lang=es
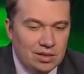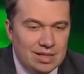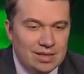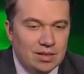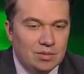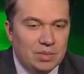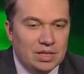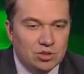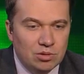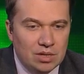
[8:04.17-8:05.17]
intentan
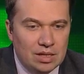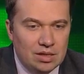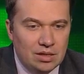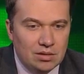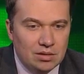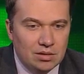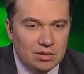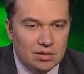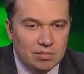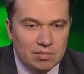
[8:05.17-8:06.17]
presionar,
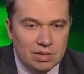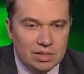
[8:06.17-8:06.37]
ah,